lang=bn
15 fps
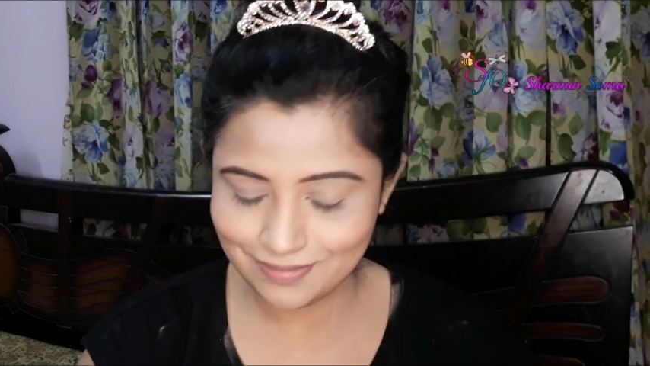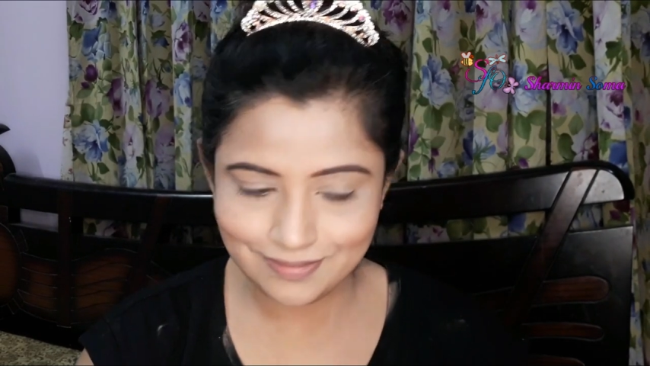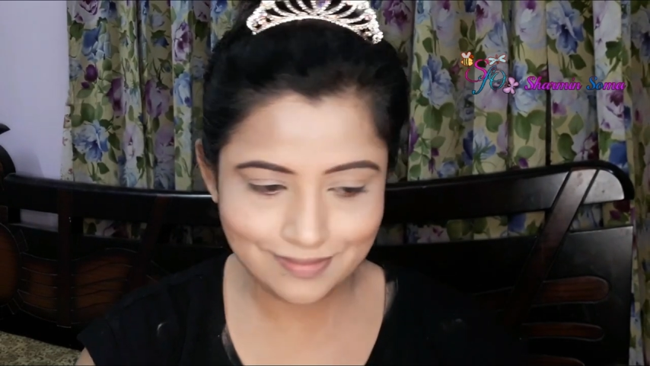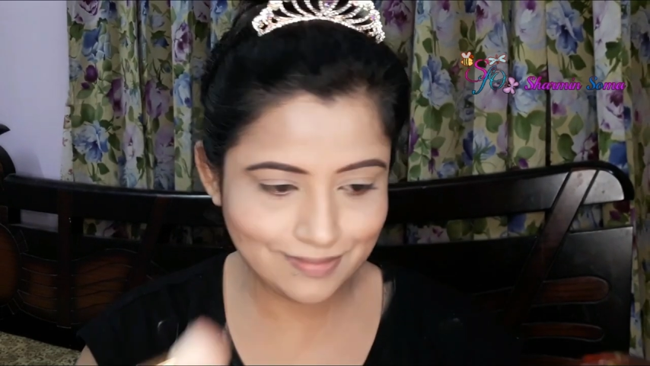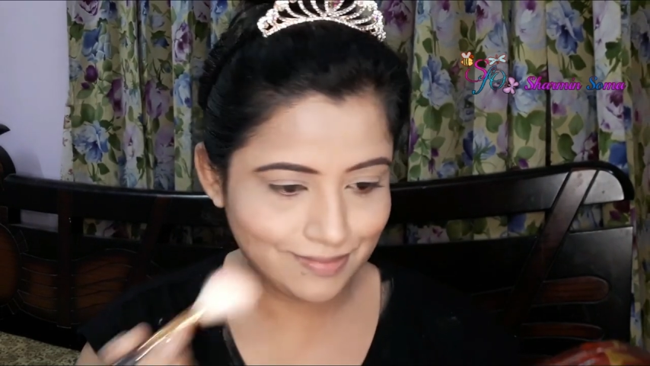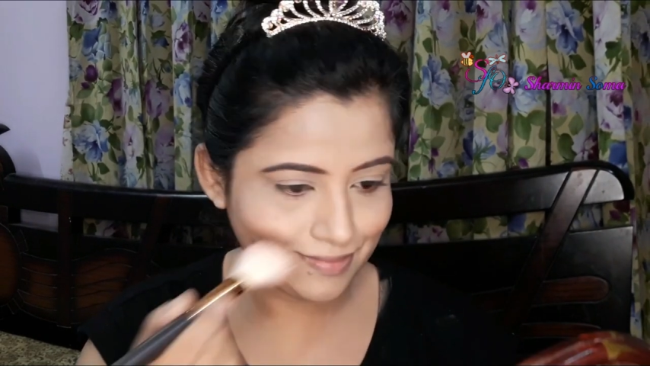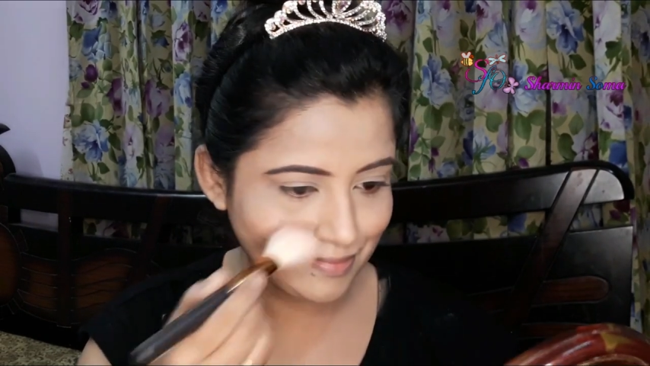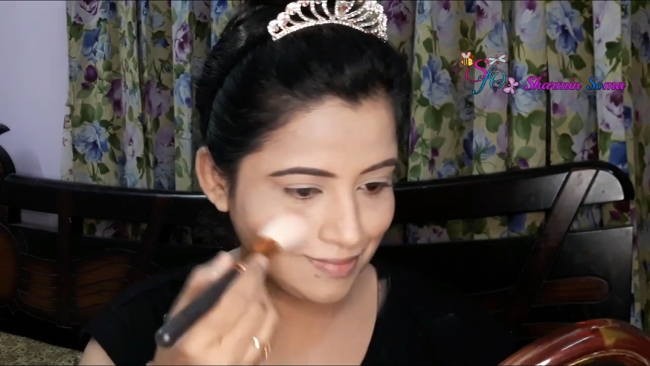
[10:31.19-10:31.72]
একটা
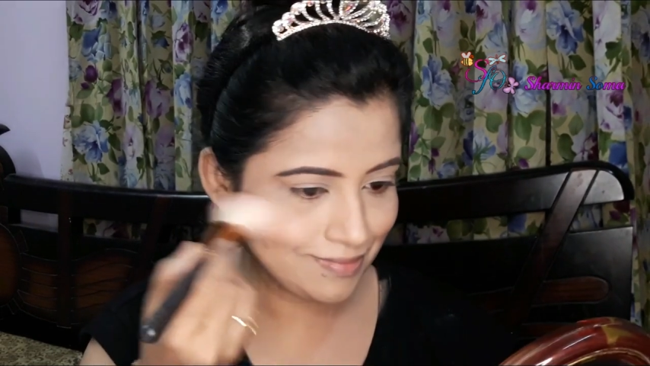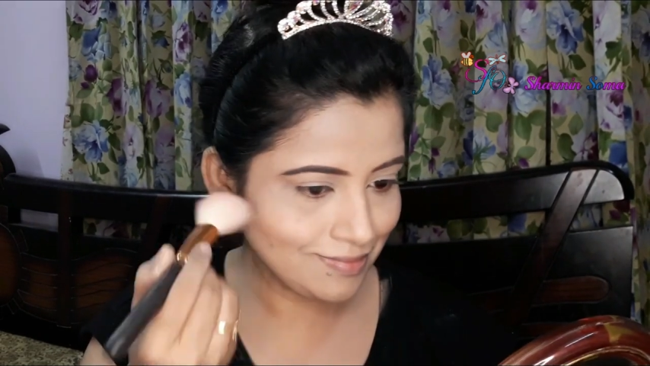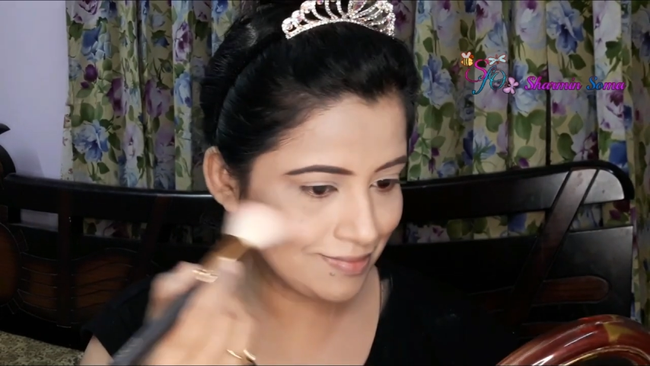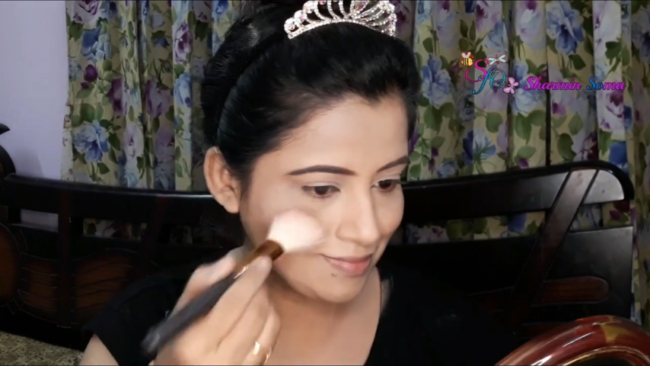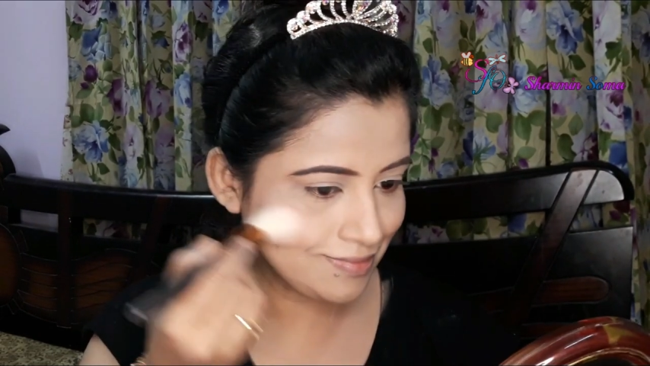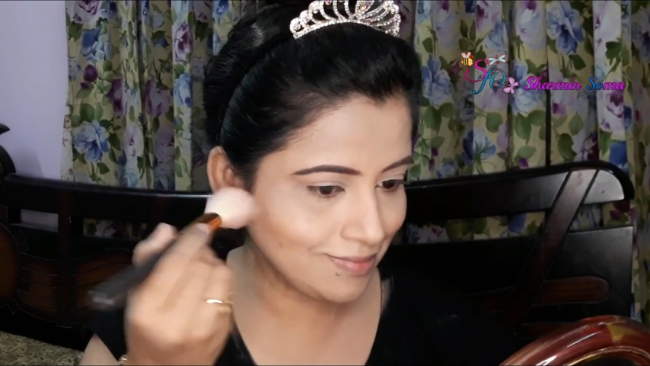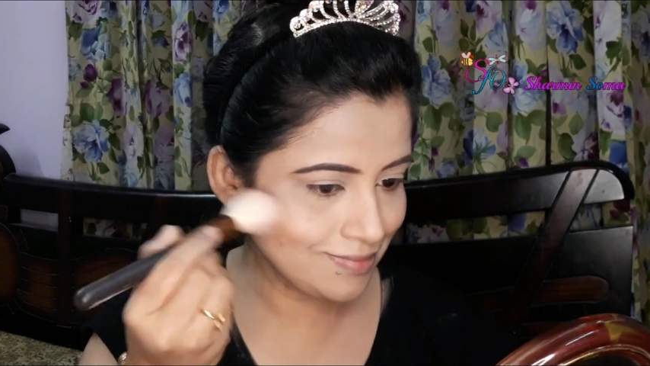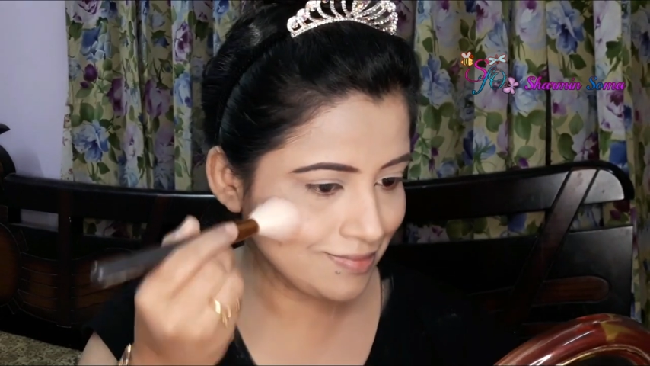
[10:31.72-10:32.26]
হালকা
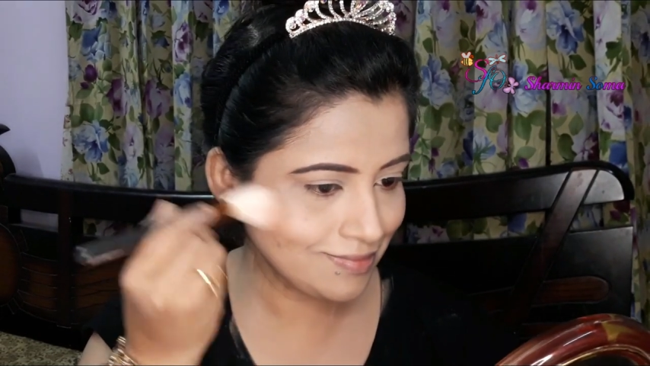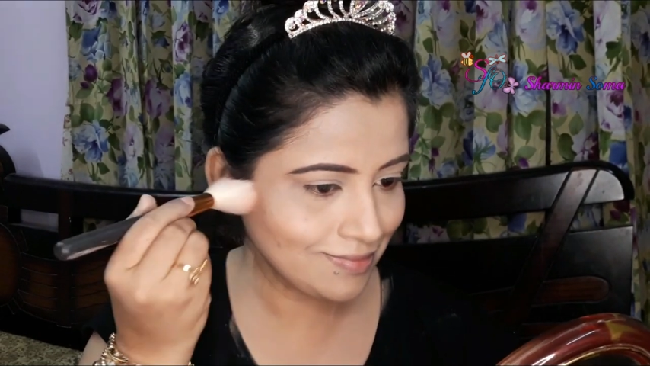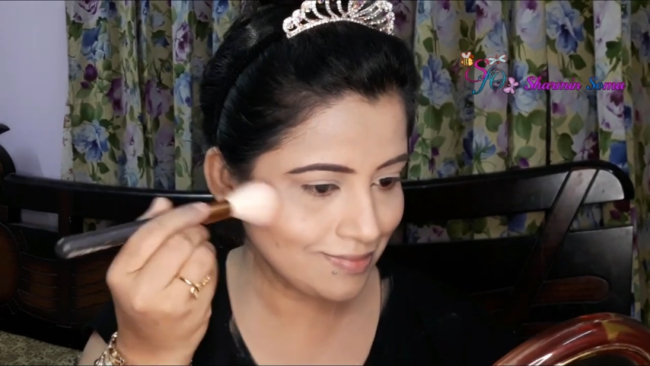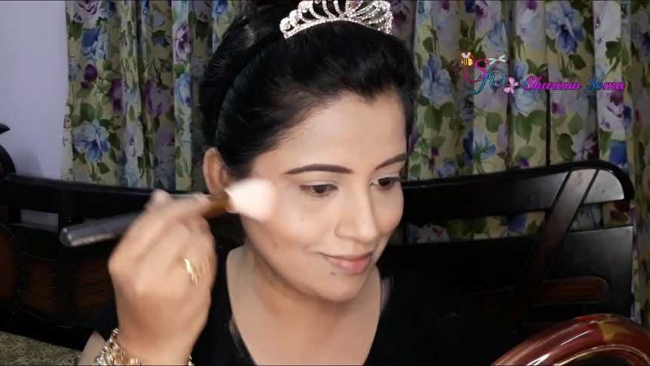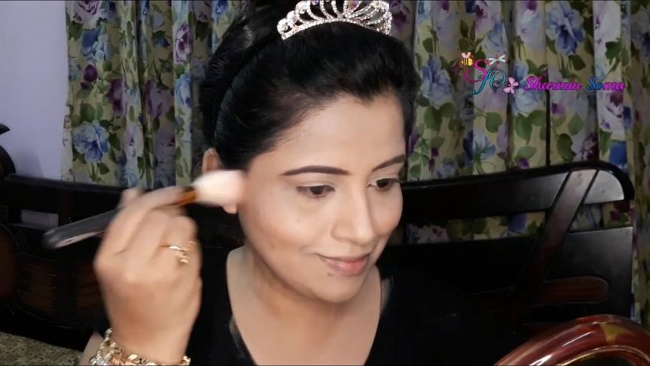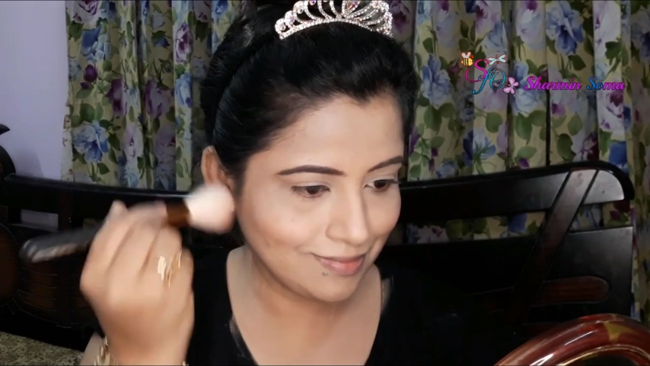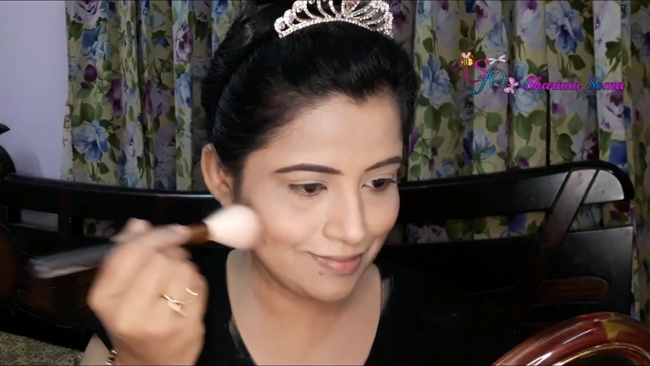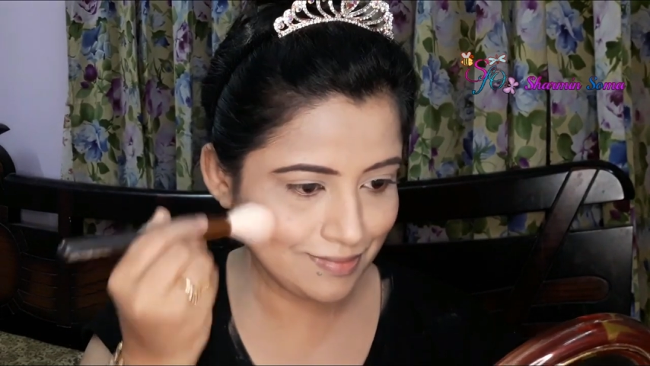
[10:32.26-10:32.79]
পিঙ্কিশ
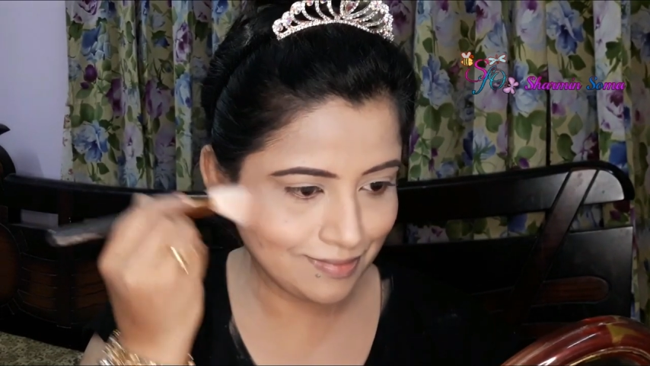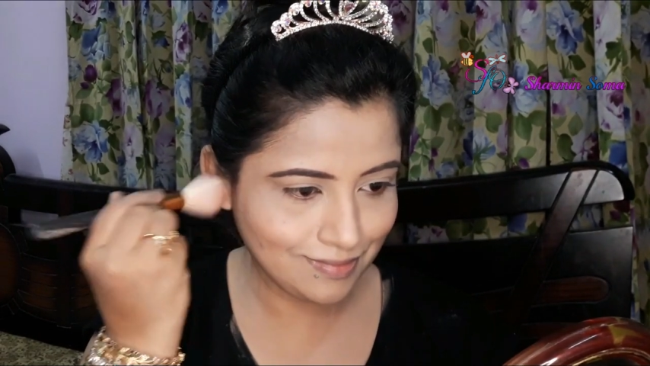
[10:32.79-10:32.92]
কালারের